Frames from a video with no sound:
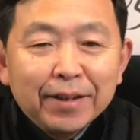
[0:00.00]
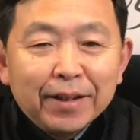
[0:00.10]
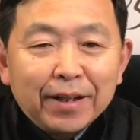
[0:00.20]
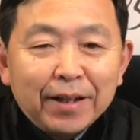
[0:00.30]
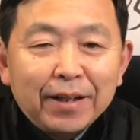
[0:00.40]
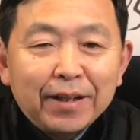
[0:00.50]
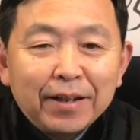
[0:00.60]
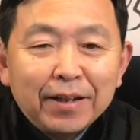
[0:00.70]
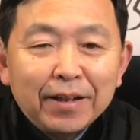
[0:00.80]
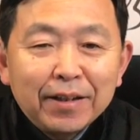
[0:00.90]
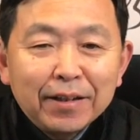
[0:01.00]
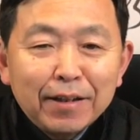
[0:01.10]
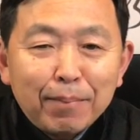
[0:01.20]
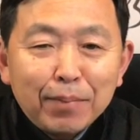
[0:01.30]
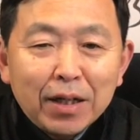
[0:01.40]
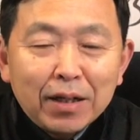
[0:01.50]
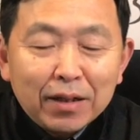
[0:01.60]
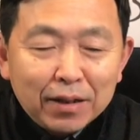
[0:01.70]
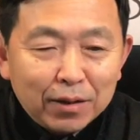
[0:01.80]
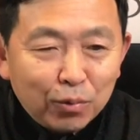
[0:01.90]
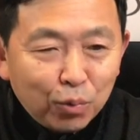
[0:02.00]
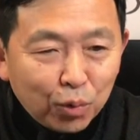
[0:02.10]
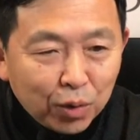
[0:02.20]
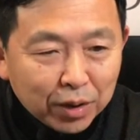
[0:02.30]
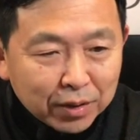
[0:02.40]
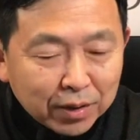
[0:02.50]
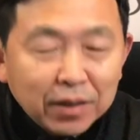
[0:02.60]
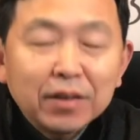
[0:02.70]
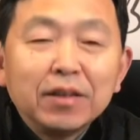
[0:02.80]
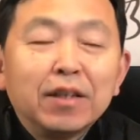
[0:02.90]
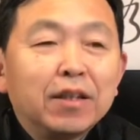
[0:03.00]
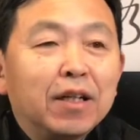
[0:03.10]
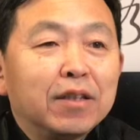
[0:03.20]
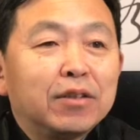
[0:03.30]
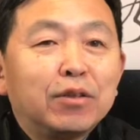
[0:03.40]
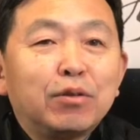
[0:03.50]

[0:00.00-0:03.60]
啊，那么我个人呢，